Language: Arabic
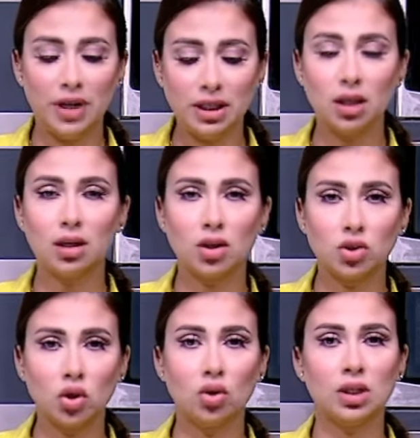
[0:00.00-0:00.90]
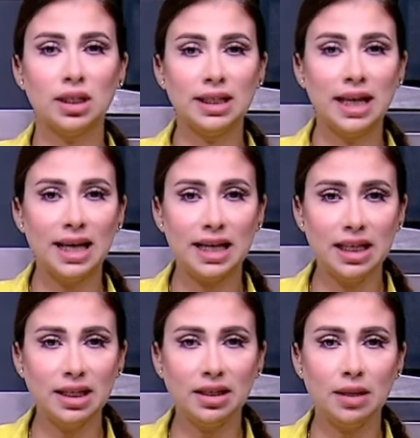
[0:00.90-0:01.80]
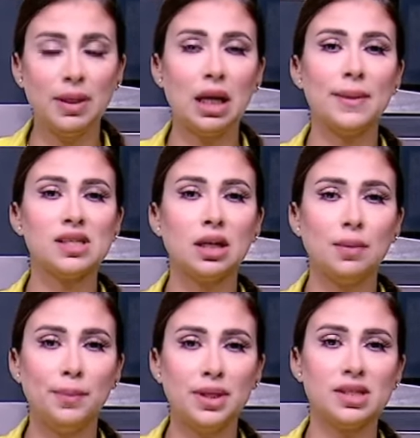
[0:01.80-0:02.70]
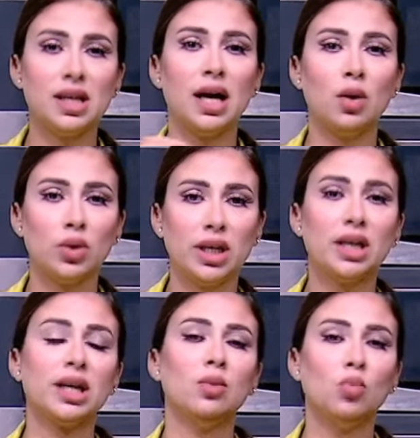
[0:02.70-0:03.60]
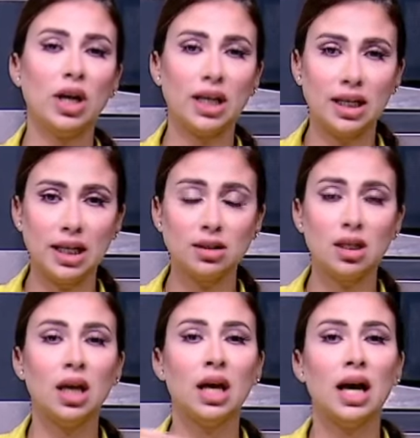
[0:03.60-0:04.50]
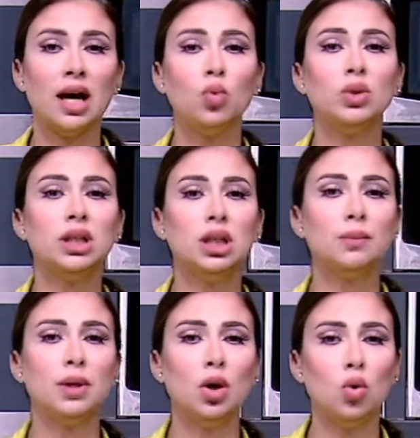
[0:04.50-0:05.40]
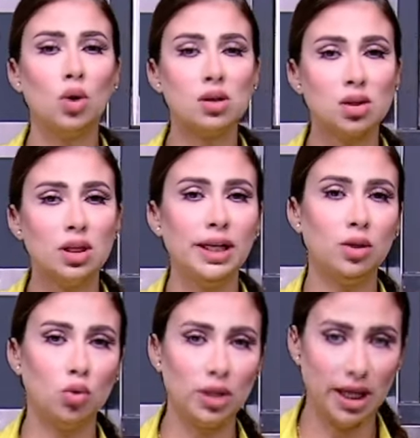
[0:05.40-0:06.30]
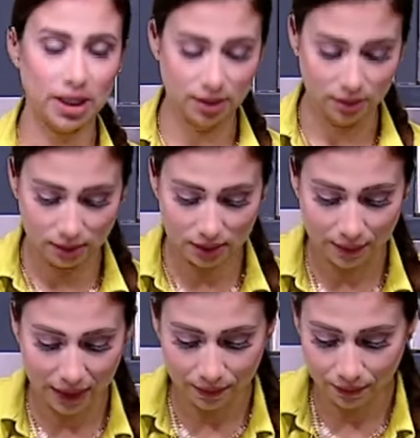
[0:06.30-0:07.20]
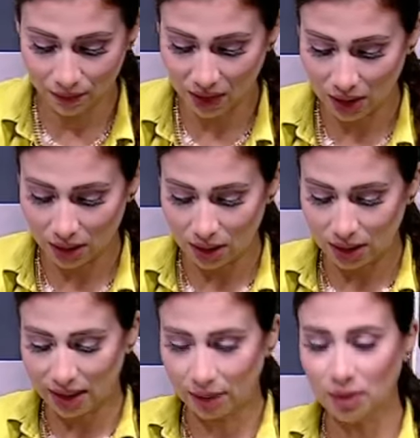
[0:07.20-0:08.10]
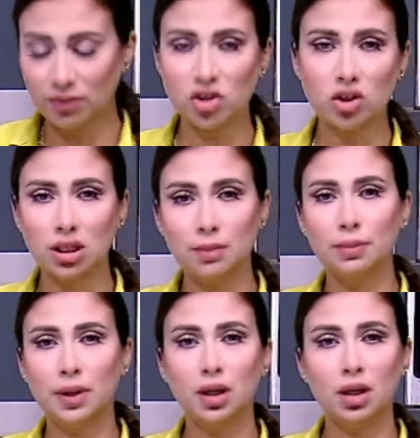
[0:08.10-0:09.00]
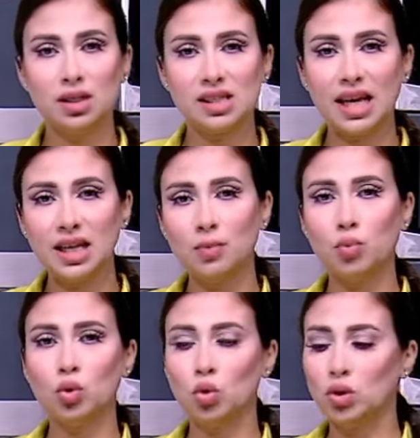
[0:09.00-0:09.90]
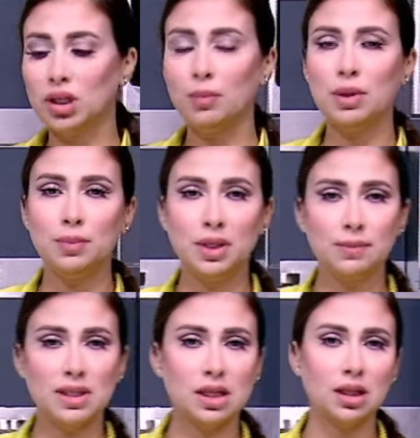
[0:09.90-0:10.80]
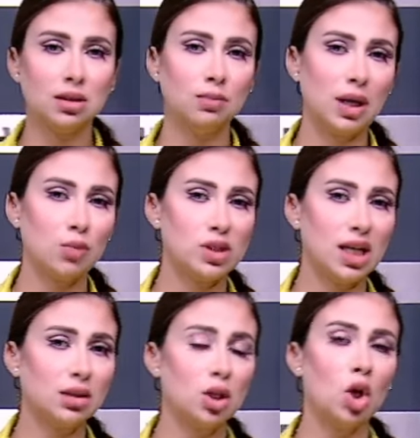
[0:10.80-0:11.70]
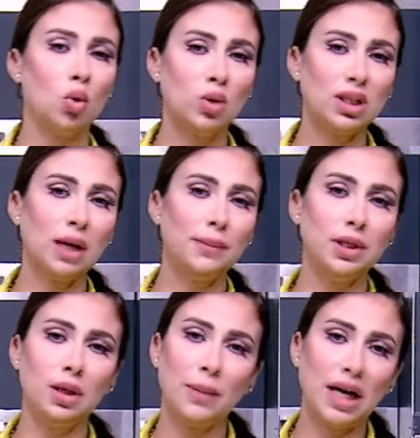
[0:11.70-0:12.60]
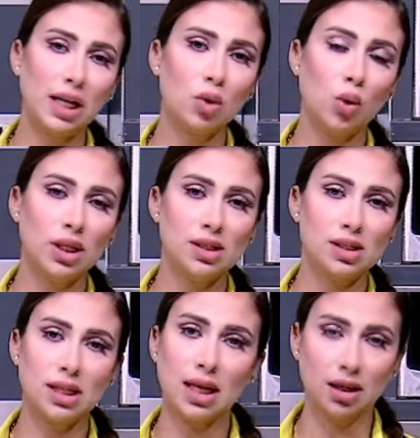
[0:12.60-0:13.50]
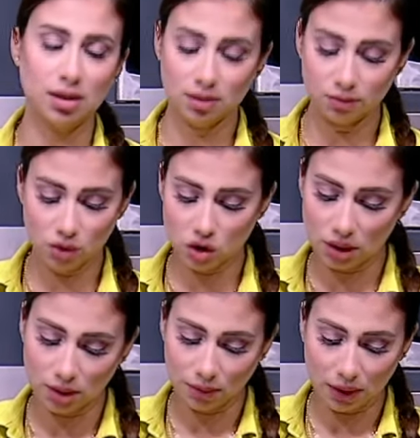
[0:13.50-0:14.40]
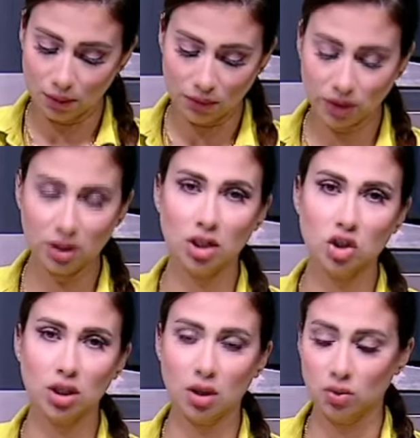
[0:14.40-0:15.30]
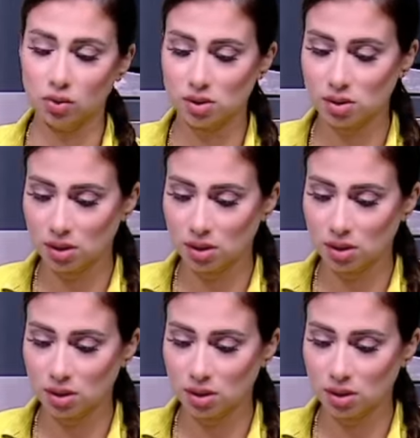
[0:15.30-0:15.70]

فاحنا لنختار للحاجه اللي احنا نعملها مثلا بيتزا او كيك او معجنات او نجيب اللي هو صالح لكل حاجه تمام يعني ما ينفعش نجيب آه، سايب ونقول نعمل بيه مثلا مخبوزات ويطلع من معانا كويس لا مش ما افضلش ده خالص